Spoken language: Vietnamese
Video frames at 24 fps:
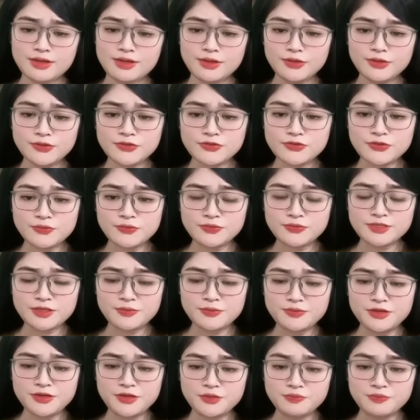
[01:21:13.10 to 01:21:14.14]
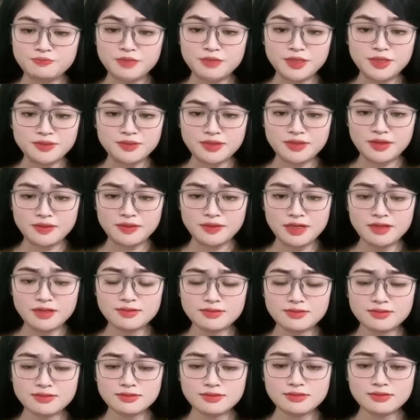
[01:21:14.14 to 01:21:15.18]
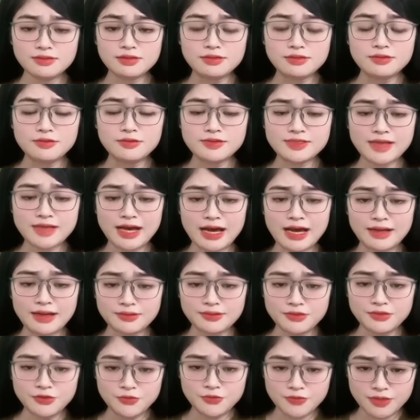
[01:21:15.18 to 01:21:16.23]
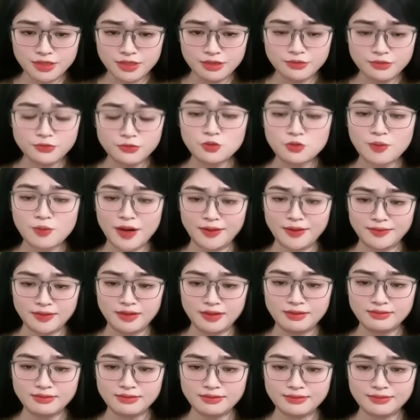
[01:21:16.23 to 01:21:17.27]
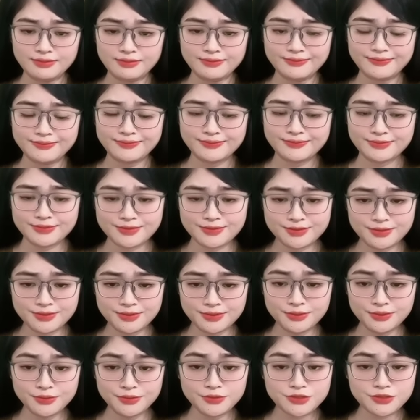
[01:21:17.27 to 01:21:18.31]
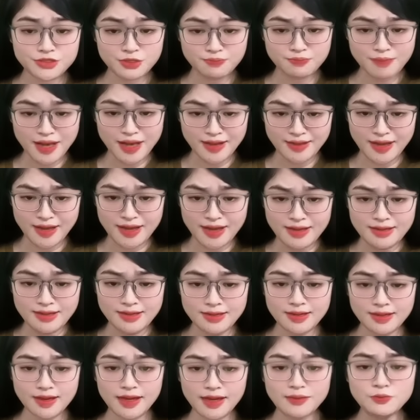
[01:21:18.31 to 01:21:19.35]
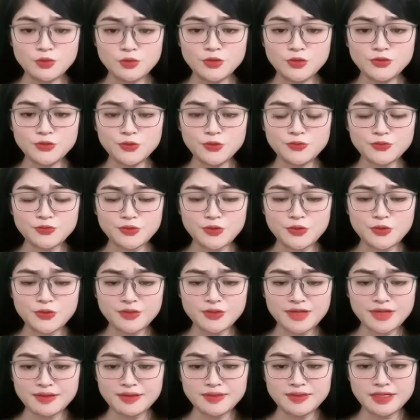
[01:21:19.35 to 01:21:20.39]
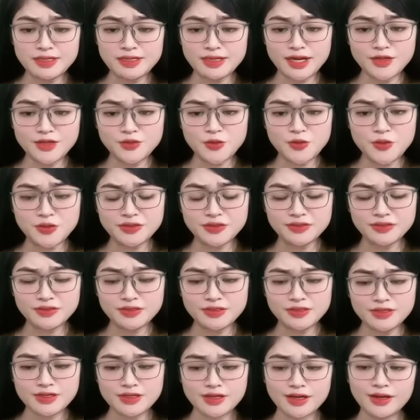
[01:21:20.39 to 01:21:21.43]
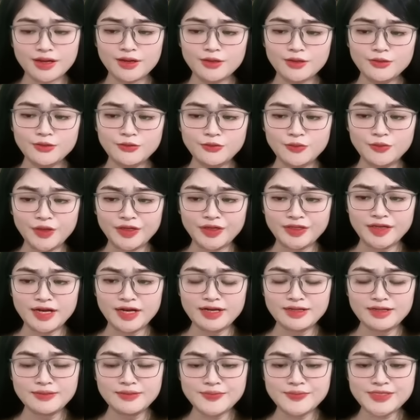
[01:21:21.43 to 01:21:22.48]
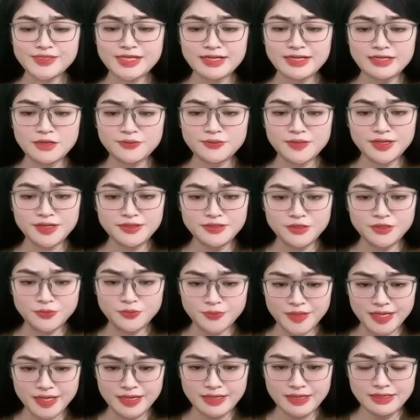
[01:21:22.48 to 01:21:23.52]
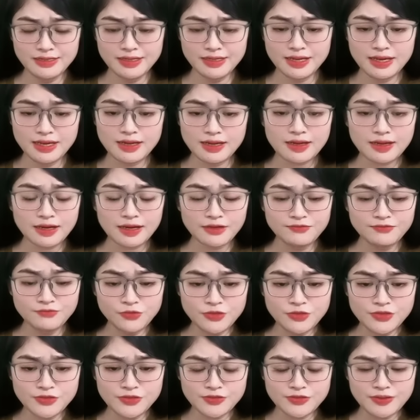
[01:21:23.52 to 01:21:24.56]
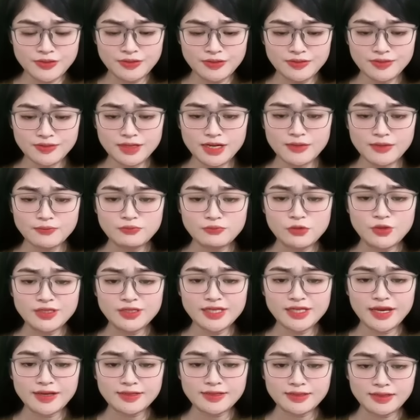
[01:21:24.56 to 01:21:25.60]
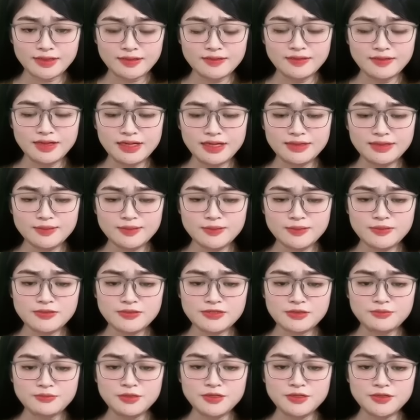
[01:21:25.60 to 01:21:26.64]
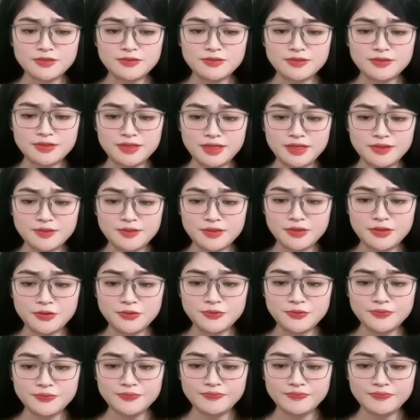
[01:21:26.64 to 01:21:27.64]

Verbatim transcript: dùng giọng điệu bình tĩnh nhất để đưa ra điều kiện của bản thân. Trong ba ngày anh muốn cùng cô đăng ký kết hôn. Khoảnh khắc Giang Ngọc Hân đồng ý, anh vui sướng muốn nhảy cẫng lên giống như thời niên thiếu.